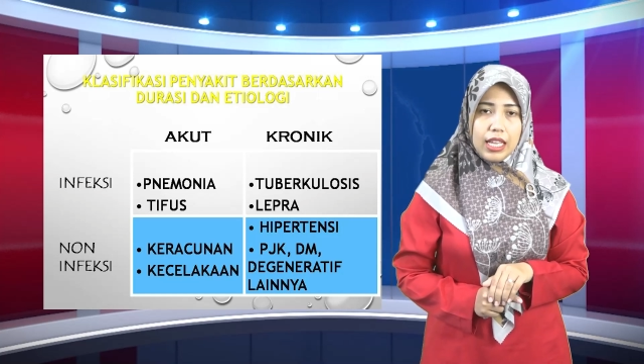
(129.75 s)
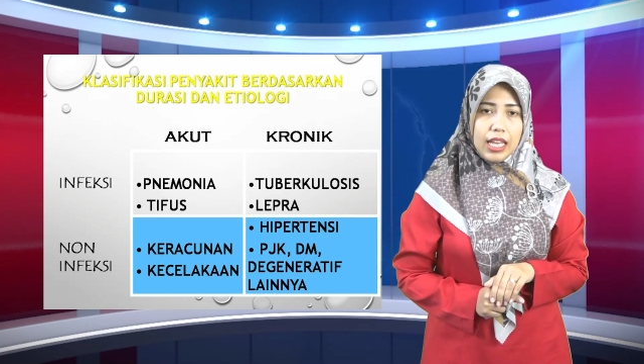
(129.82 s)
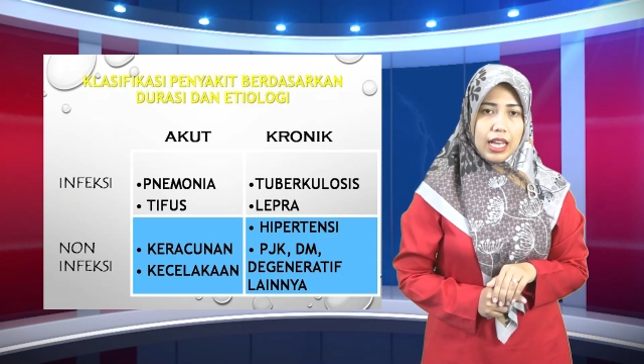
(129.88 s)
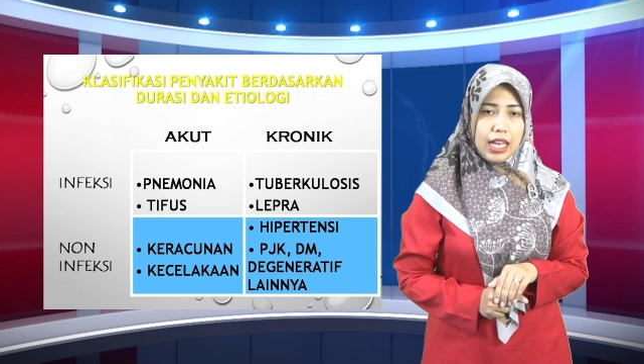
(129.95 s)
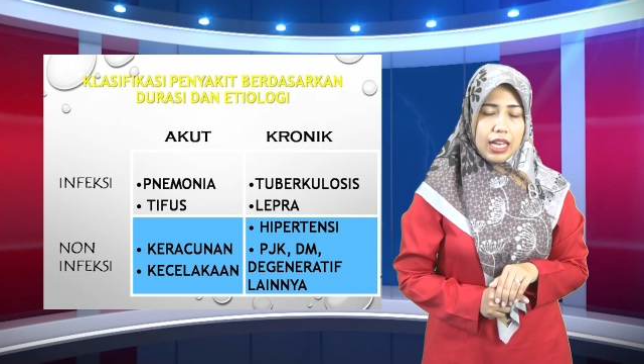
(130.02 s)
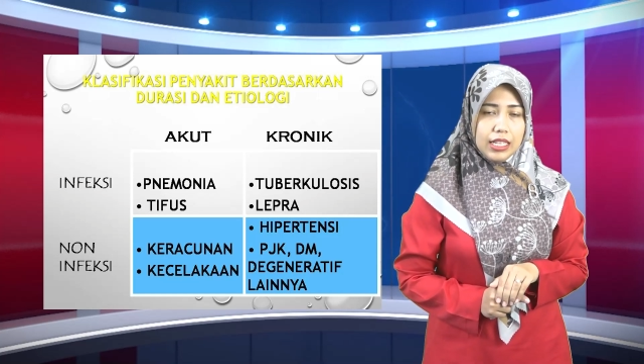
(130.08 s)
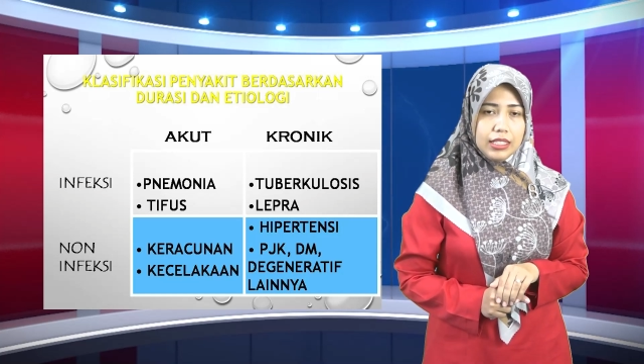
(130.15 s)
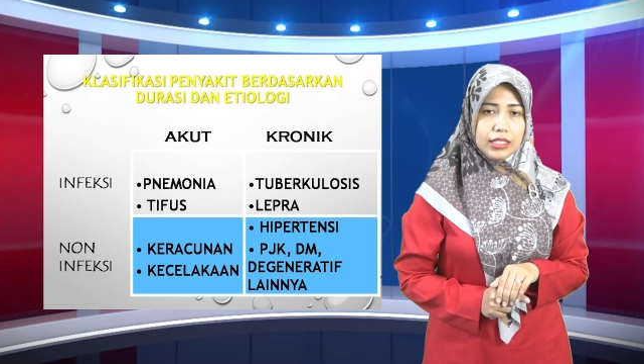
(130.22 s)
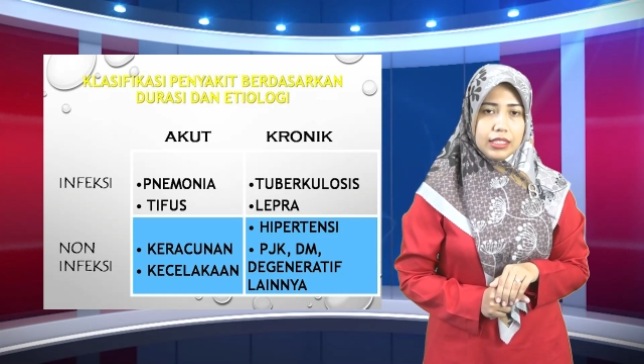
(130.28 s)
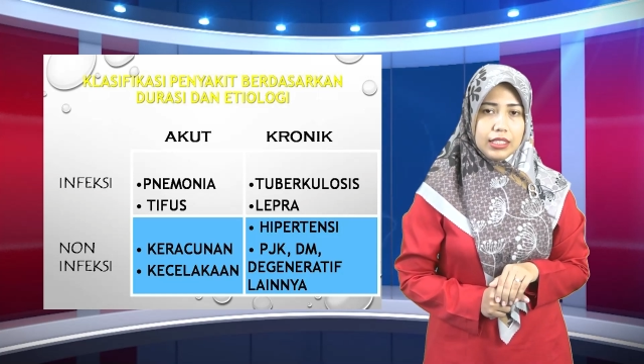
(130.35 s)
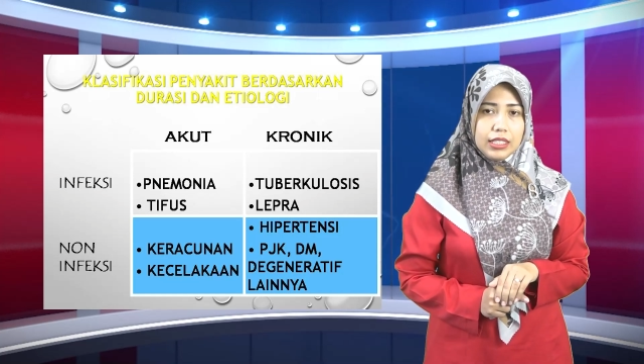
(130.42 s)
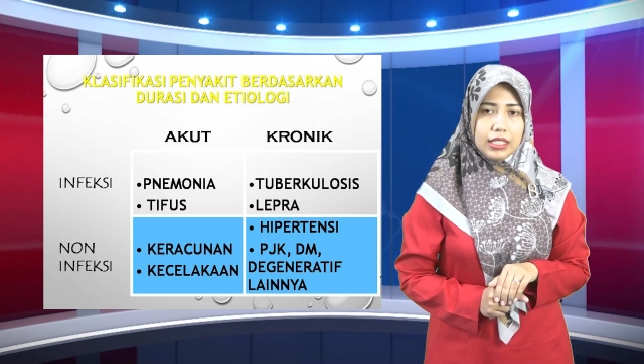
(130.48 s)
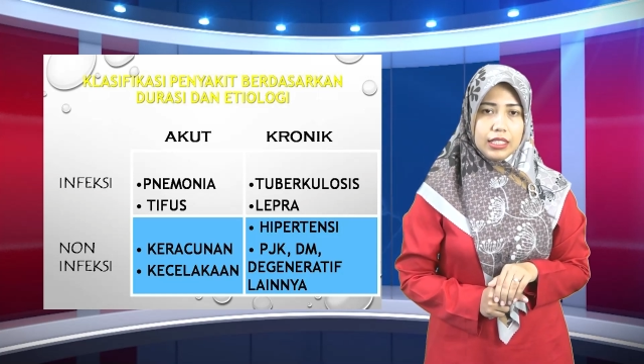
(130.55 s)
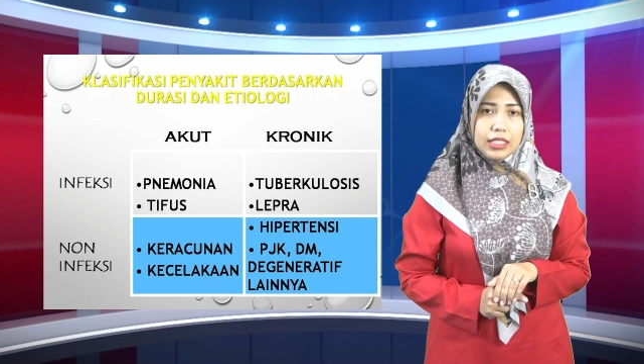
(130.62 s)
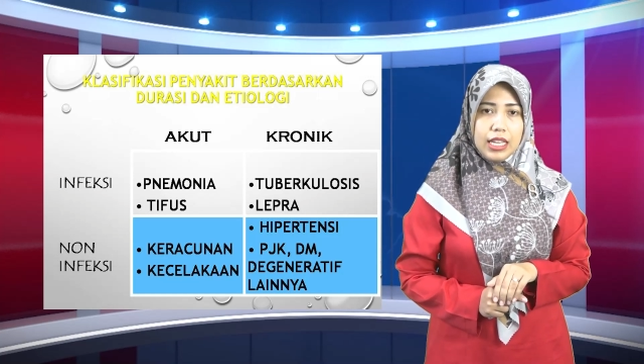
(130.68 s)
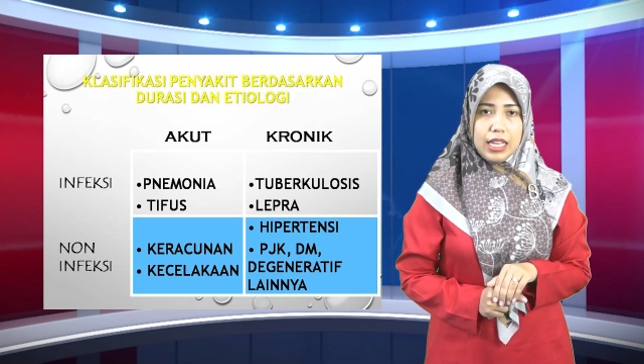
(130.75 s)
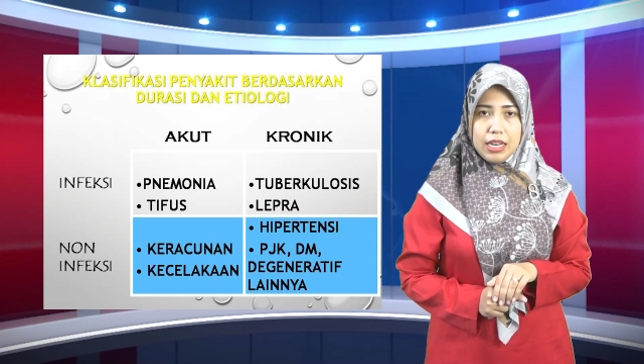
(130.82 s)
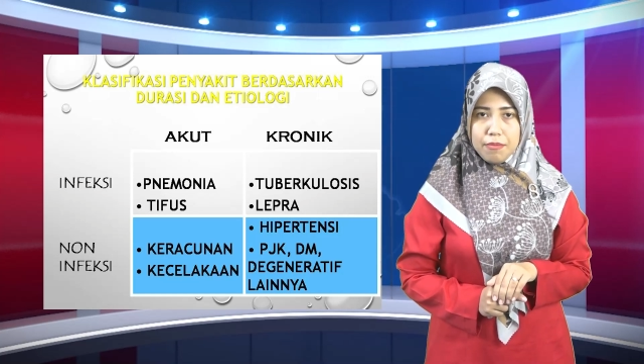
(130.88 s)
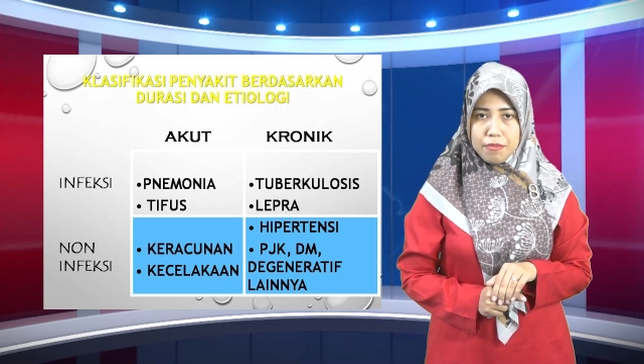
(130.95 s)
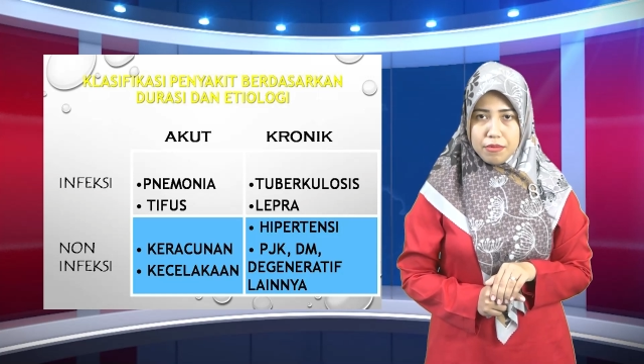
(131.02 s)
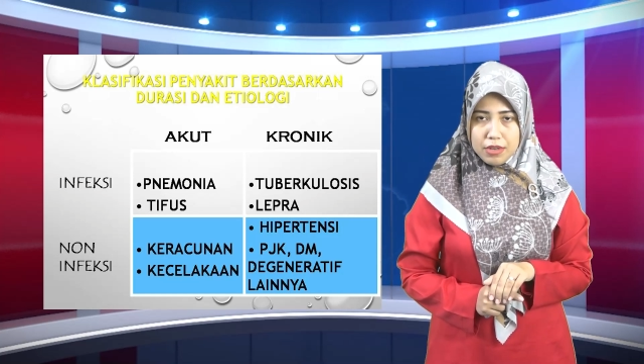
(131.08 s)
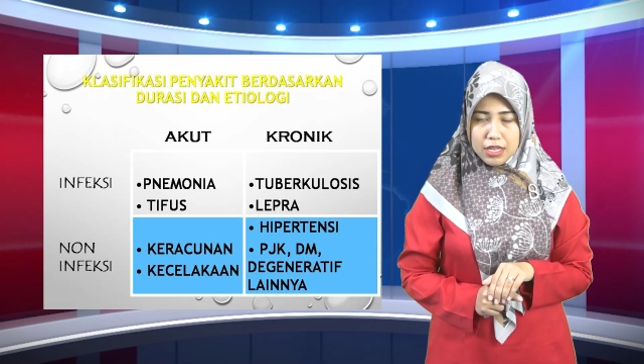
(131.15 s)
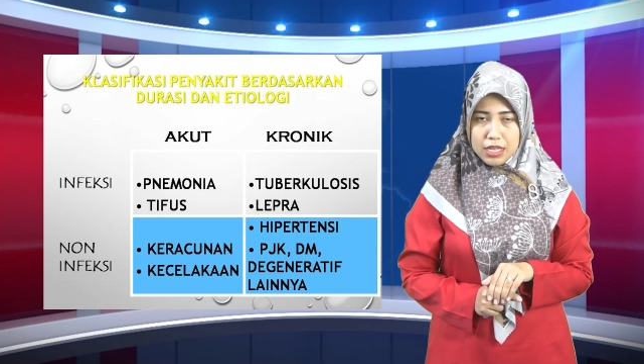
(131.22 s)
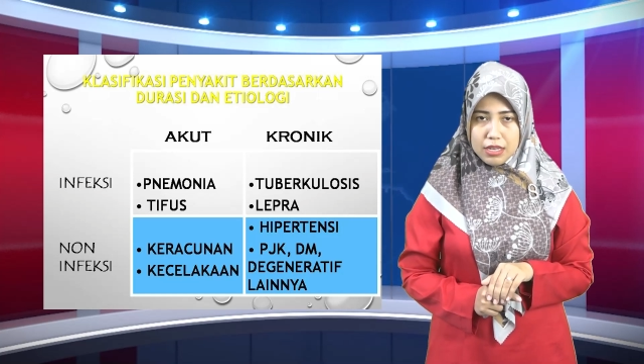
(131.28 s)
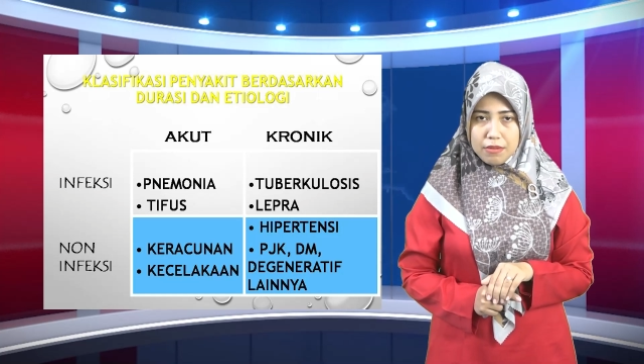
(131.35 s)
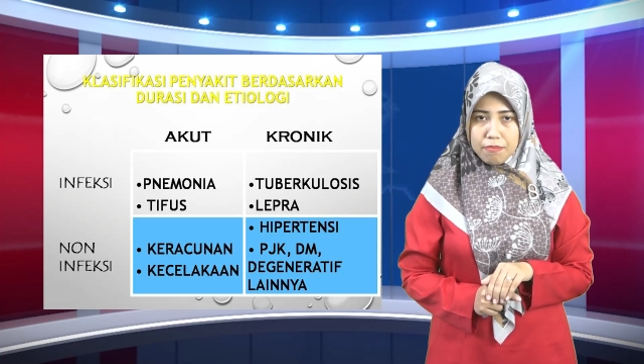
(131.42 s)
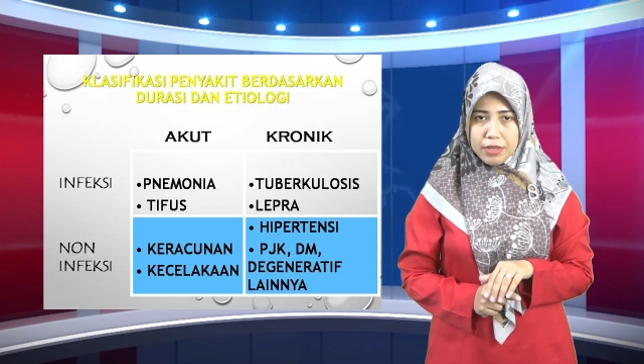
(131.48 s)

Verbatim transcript: lihat e, dari e,